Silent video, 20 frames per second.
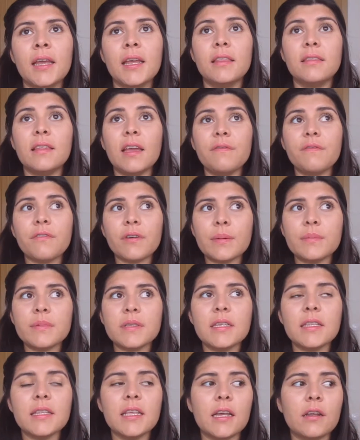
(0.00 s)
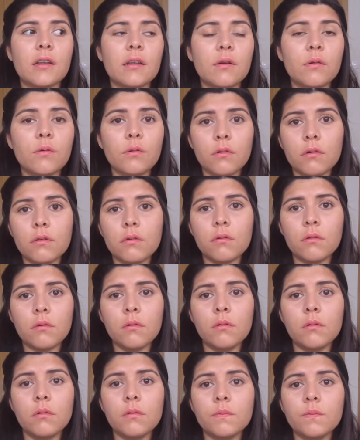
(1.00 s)
Dave Ramsey tiene
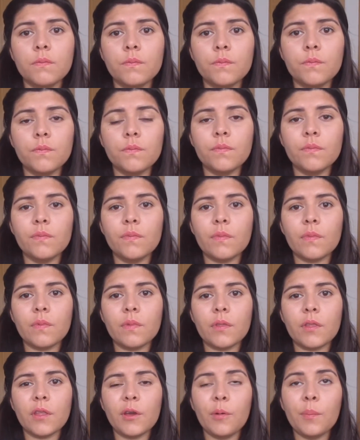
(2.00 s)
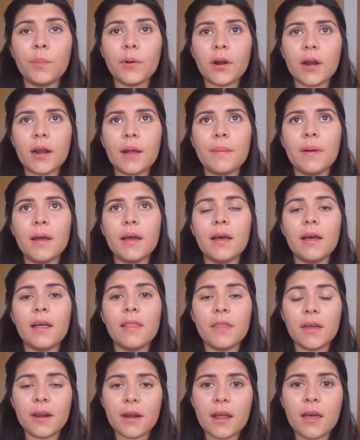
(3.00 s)
un, programa
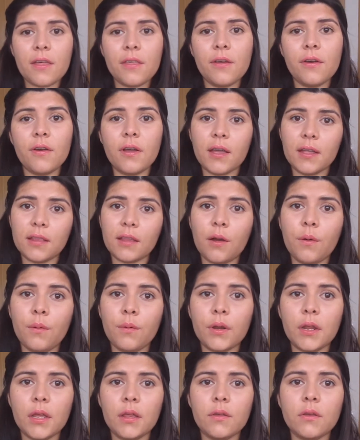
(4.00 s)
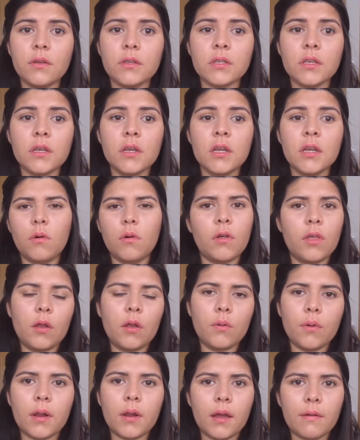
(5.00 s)
de radio en Estados Unidos o de
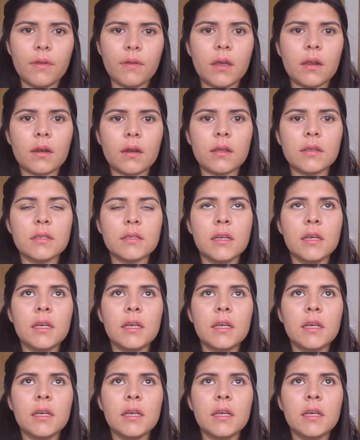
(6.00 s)
lunes a viernes.